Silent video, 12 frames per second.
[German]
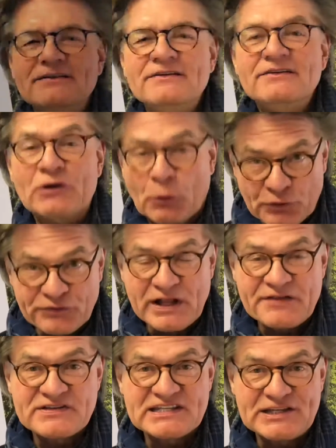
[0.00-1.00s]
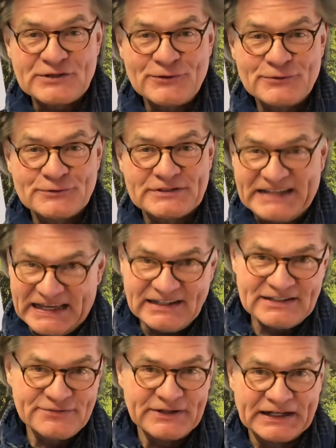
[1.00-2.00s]
Die Unfallversicherung
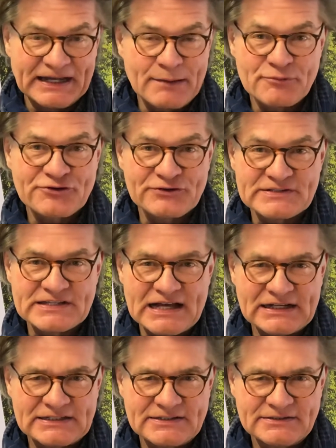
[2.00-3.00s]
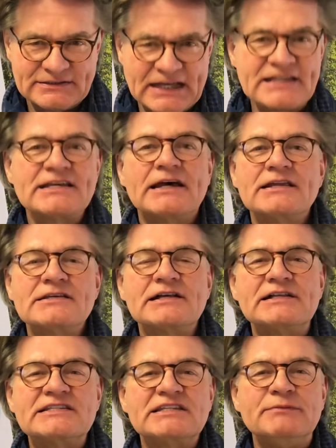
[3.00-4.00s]
deckt, wie der Name schon sagt, ganz anders
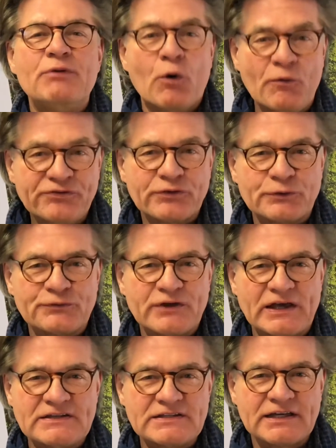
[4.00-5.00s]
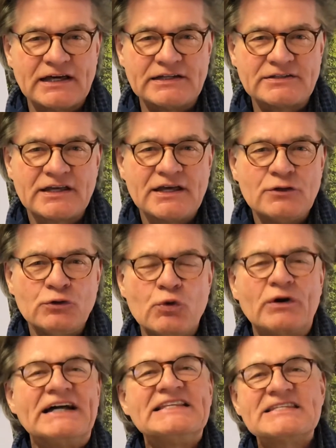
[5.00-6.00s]
als die Berufsunfähigkeit nur
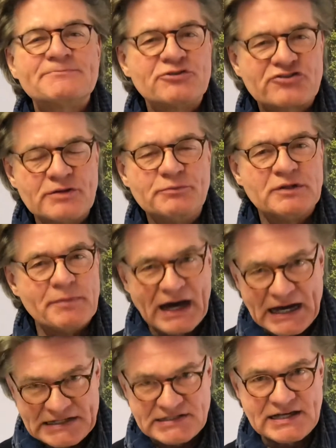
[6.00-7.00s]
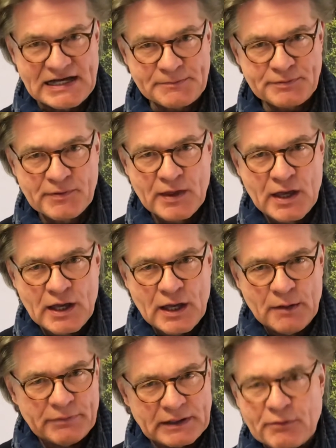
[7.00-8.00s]
ganz bestimmte Bereiche ab.
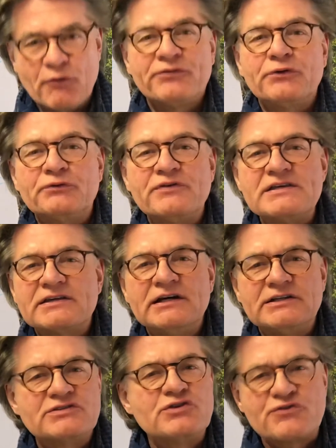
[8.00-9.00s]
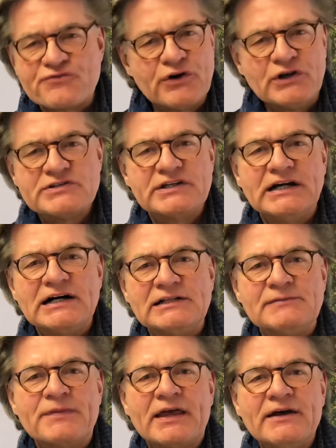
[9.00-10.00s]
Bei der Berufsunfähigkeit ist es völlig
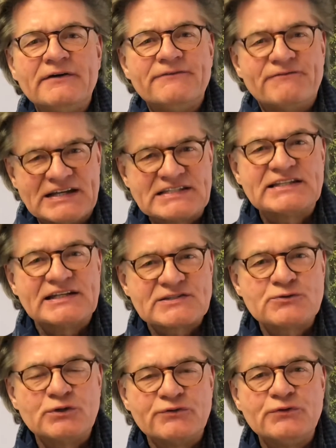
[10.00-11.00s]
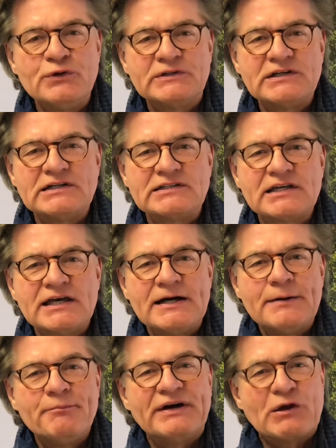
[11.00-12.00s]
egal, was dazu geführt hat.
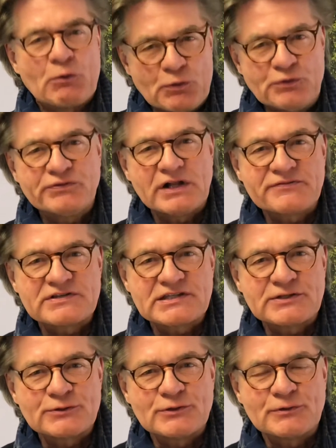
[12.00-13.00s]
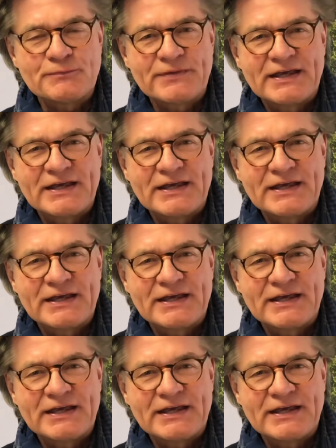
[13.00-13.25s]
Bei der Unfallversicherung